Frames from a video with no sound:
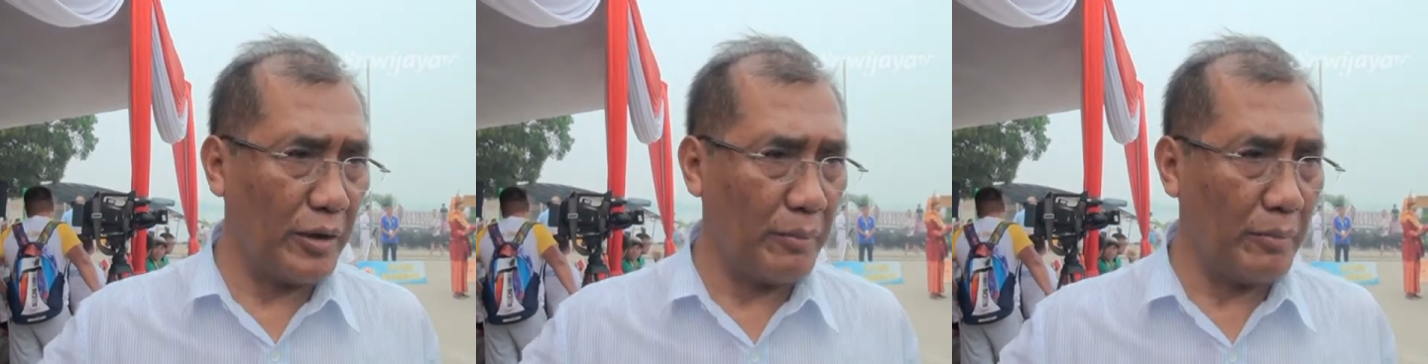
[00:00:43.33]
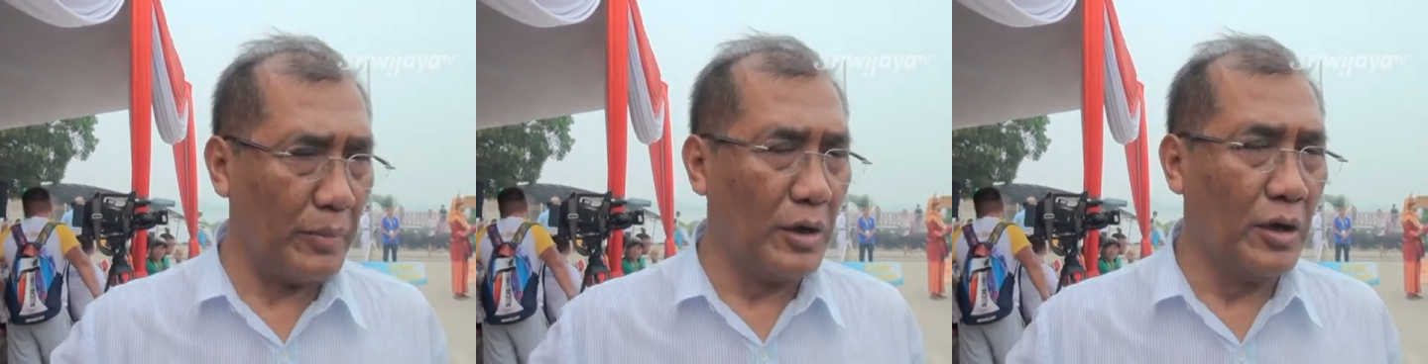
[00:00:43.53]

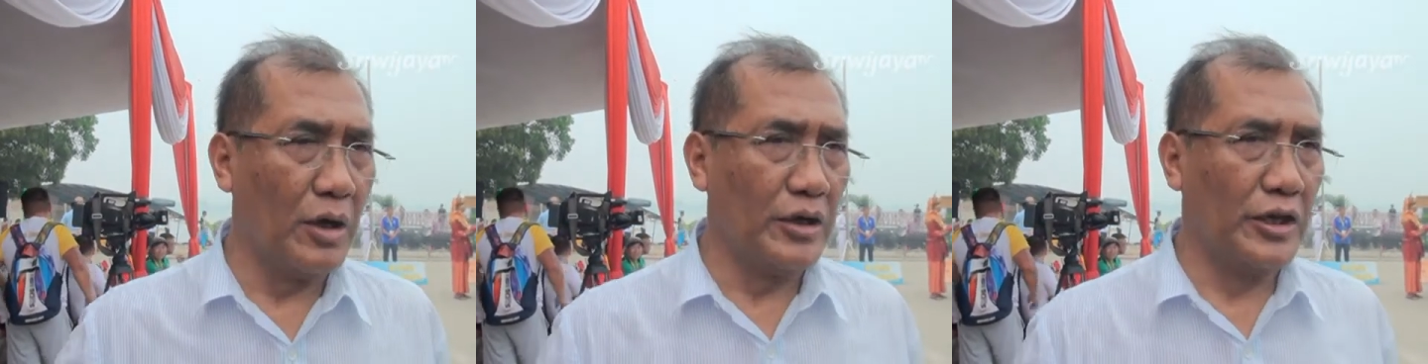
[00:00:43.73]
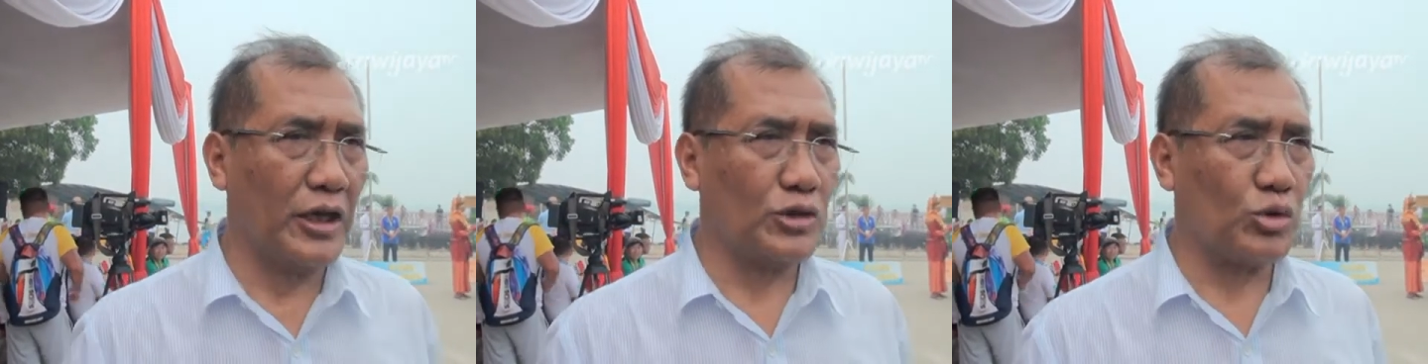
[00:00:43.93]
Ahmad
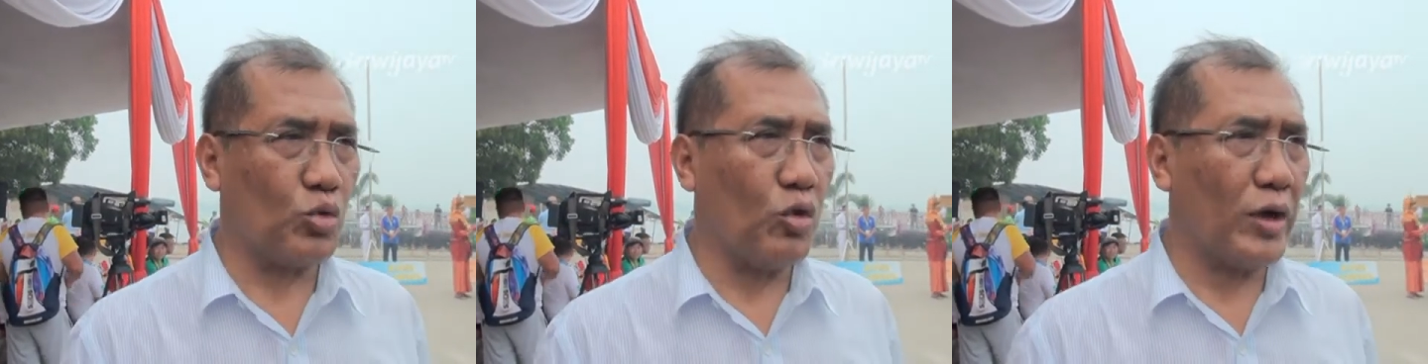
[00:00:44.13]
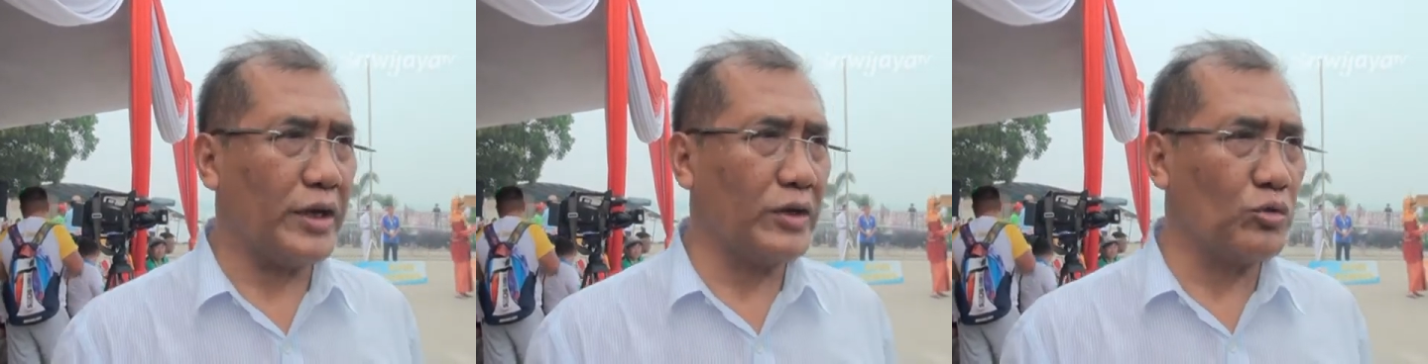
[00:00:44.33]

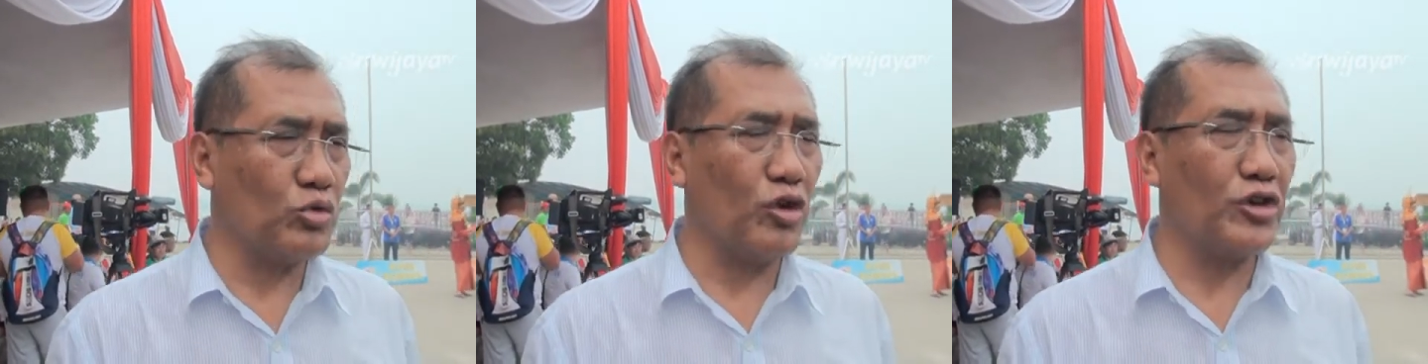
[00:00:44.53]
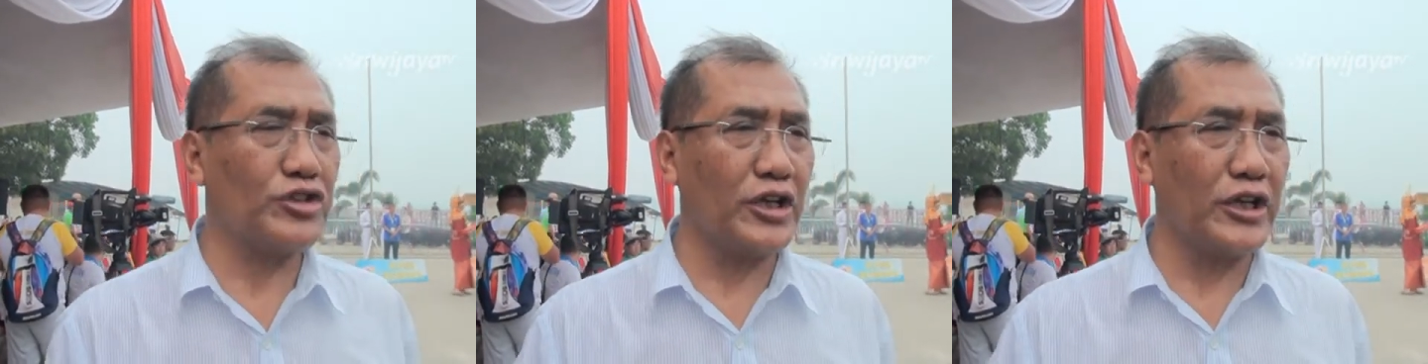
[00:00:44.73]
Sucipto
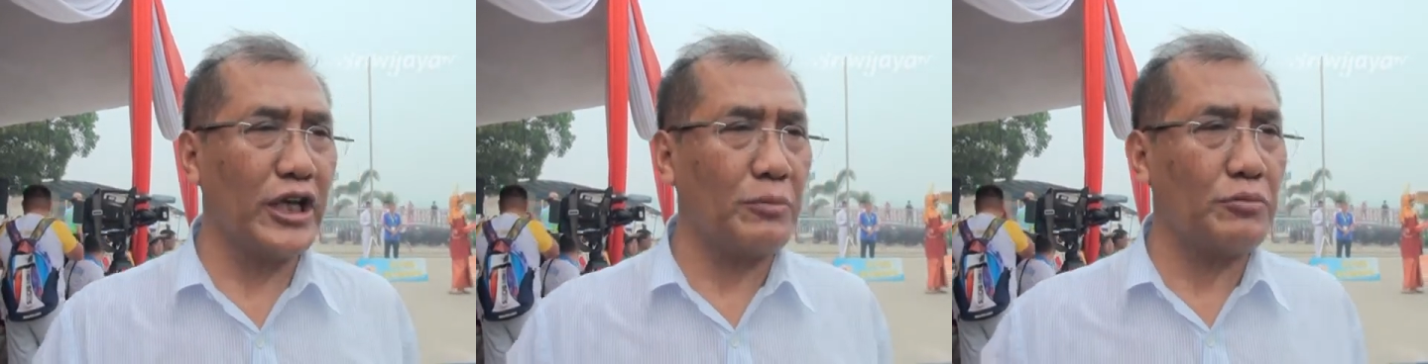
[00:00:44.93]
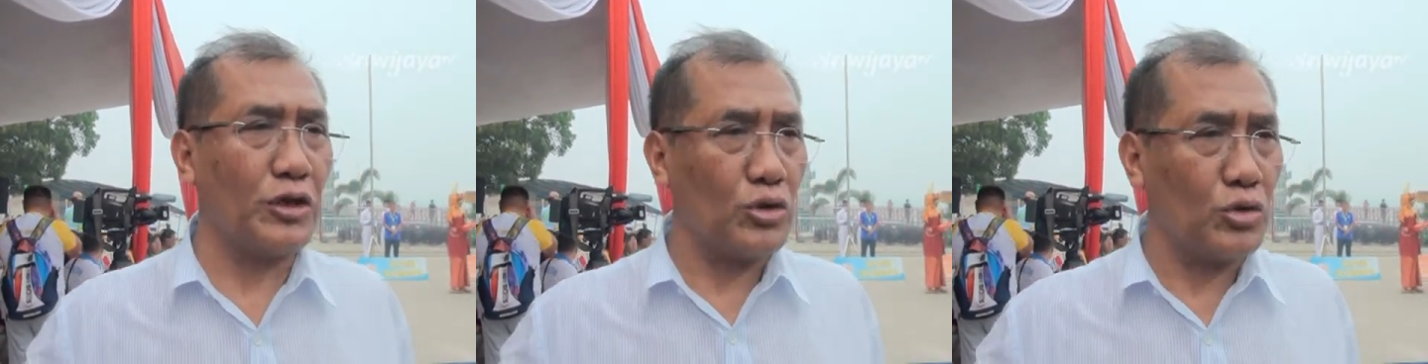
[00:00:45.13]
mengatakan,
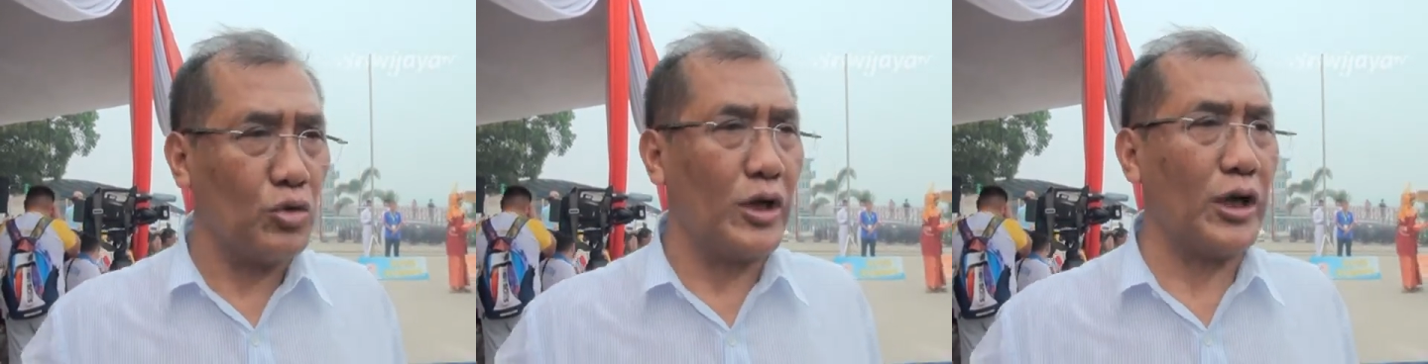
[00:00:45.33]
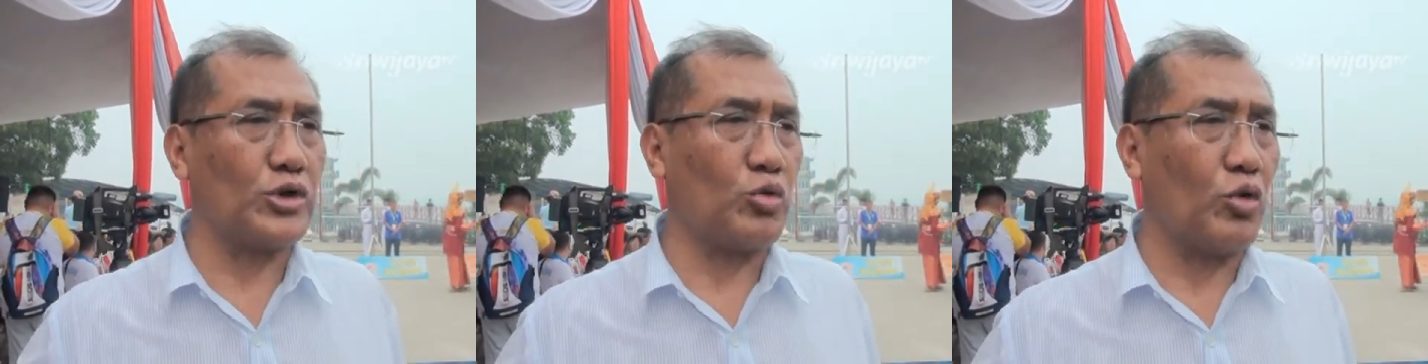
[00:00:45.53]
pada